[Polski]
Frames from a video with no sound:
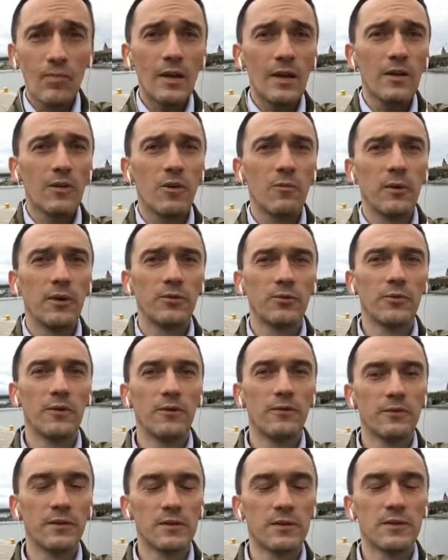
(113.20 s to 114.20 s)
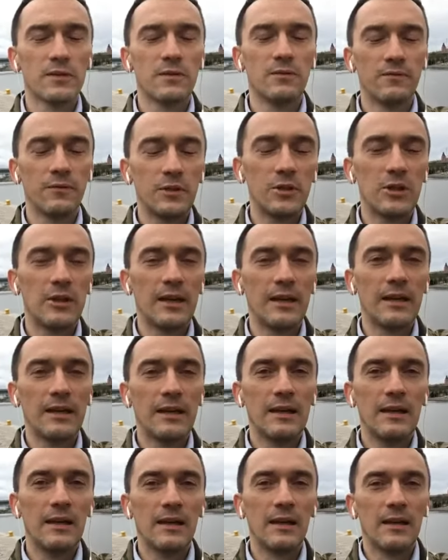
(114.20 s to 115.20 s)
komentują, wys, wyślę
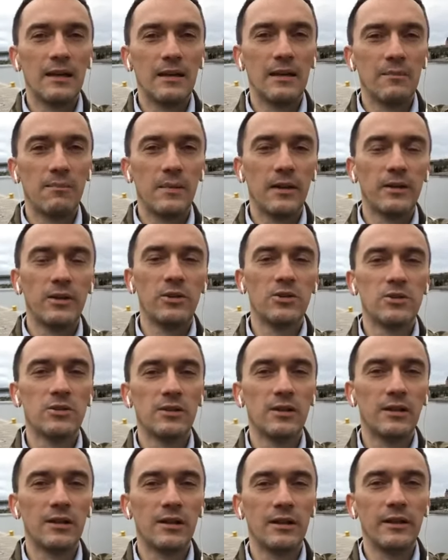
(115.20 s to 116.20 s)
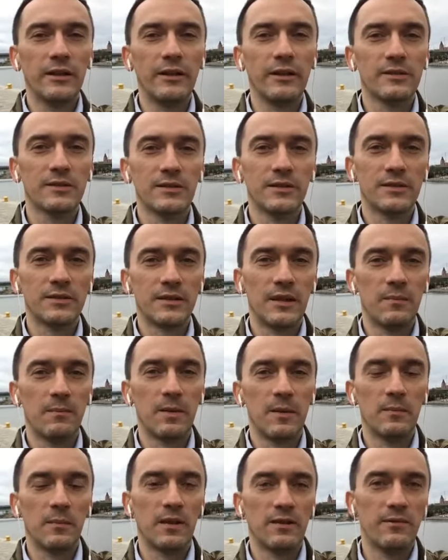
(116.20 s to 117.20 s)
e, magiczny link z
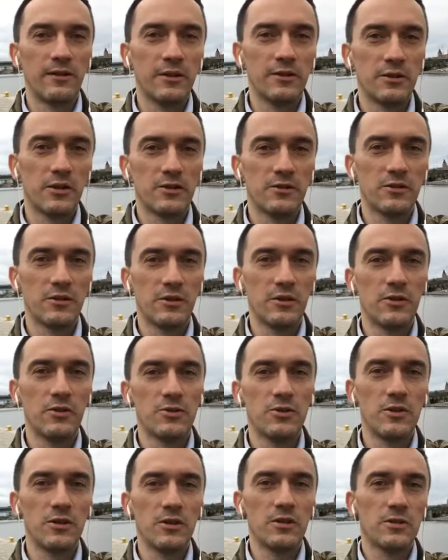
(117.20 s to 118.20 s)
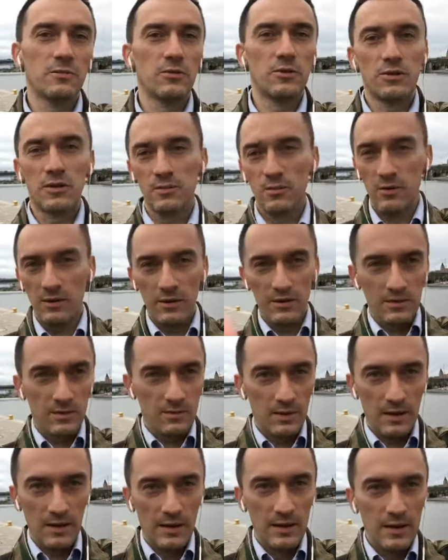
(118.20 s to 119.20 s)
dostępem na 24 godziny, żebyście mogli
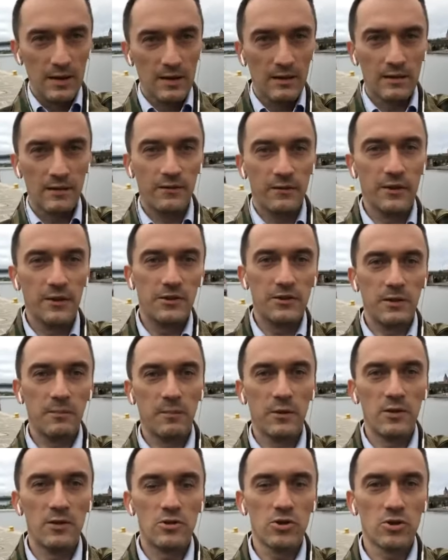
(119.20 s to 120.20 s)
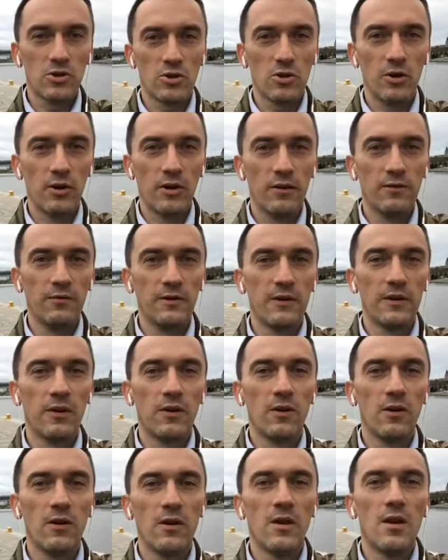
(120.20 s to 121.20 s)
sobie te 25 szkoleń
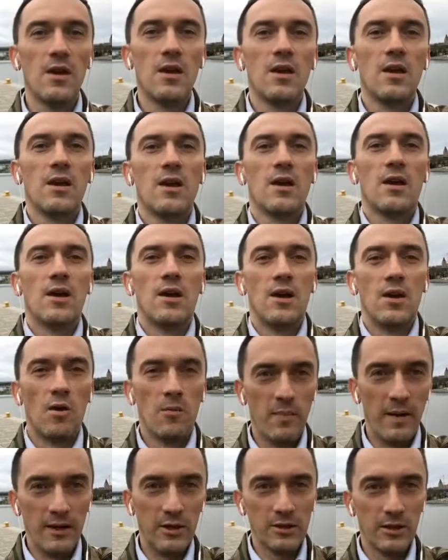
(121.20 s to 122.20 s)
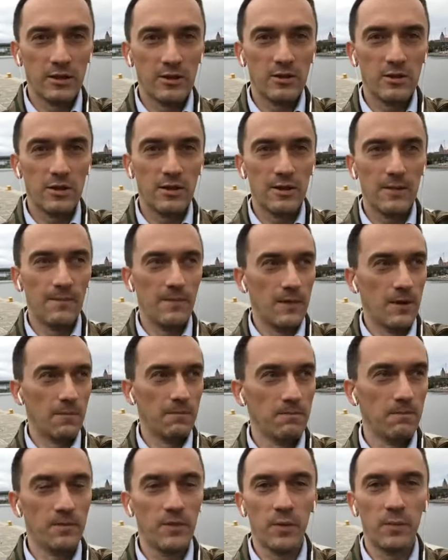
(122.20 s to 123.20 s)
wideo obejrzeć. No,
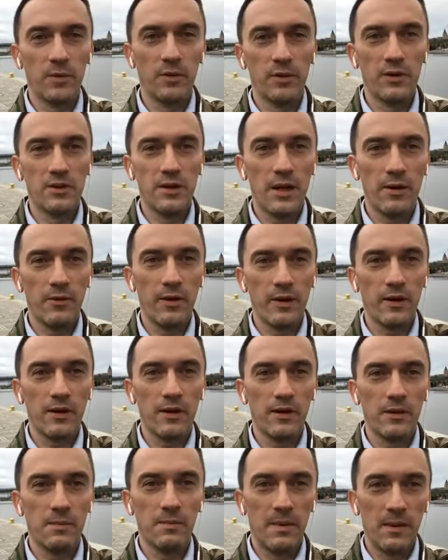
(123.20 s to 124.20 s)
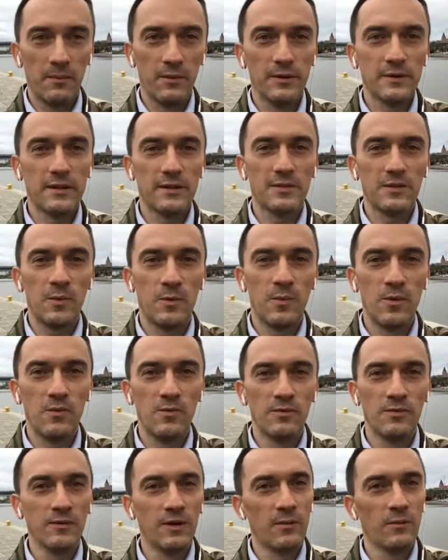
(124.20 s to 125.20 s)
to poniedziałek, mamy za
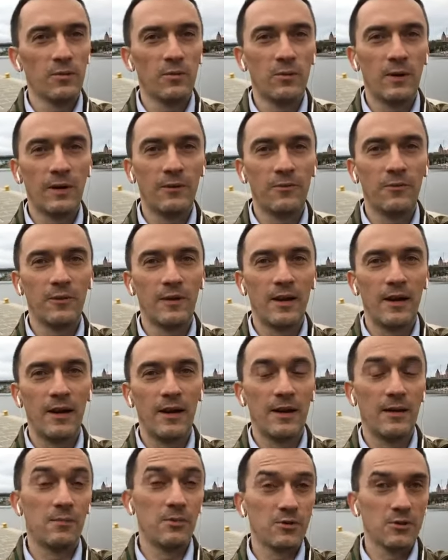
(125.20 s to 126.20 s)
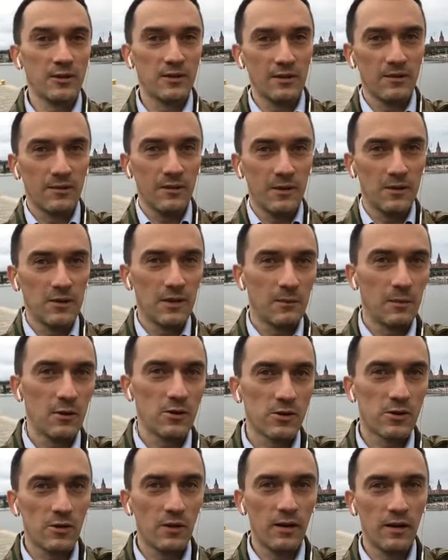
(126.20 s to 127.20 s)
sobą, nie był łatwy, ale może te 25
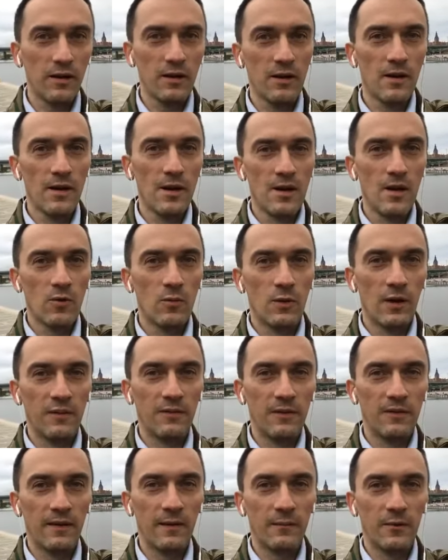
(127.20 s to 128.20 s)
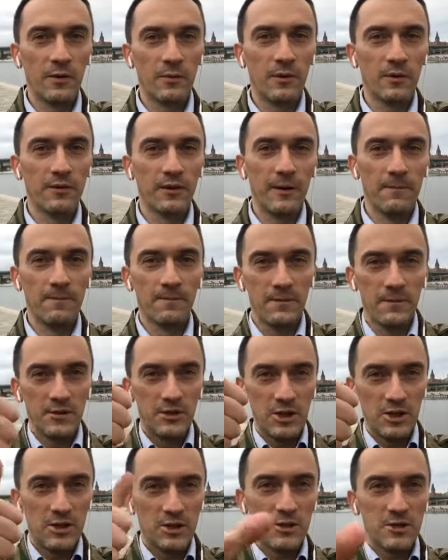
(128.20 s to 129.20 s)
szkoleń ułatwi Wam robotę.
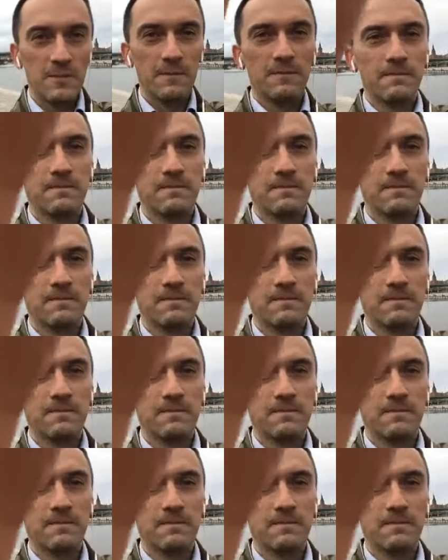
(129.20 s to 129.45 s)
Cześć!